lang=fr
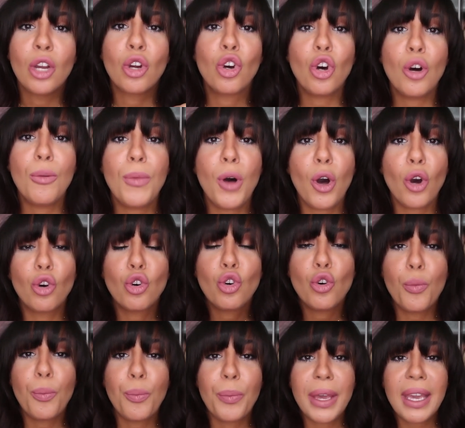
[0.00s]
comment
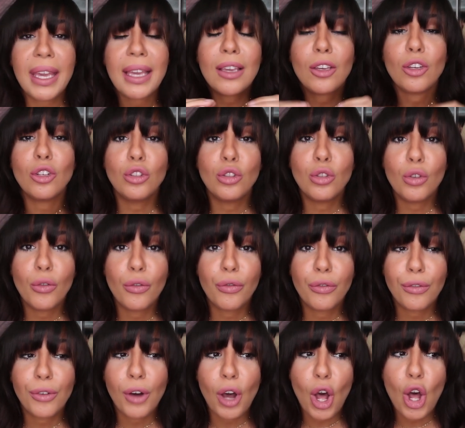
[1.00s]
couper une
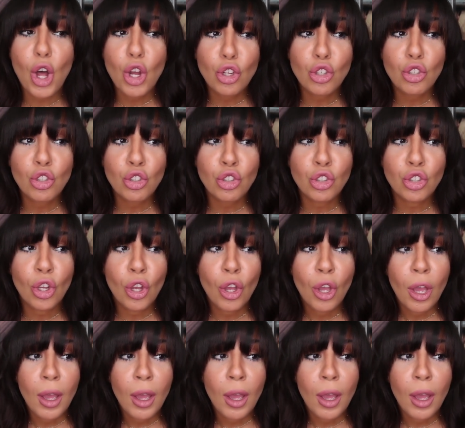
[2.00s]
frange